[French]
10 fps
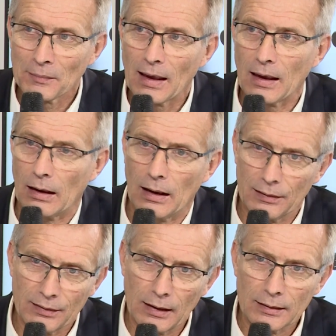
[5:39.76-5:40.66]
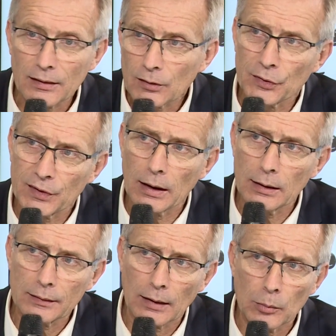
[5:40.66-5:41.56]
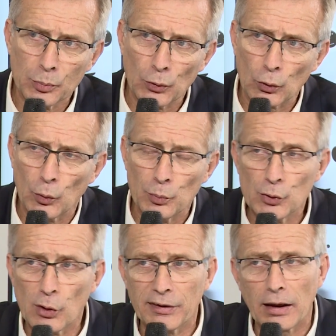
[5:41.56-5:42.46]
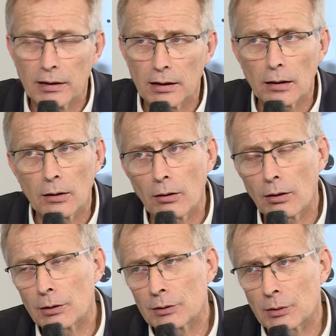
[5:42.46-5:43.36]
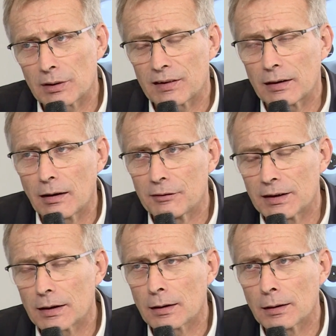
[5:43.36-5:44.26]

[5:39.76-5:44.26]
Et, c'est essentiel, ça, pour le mieux vieillir euh, dans les années à venir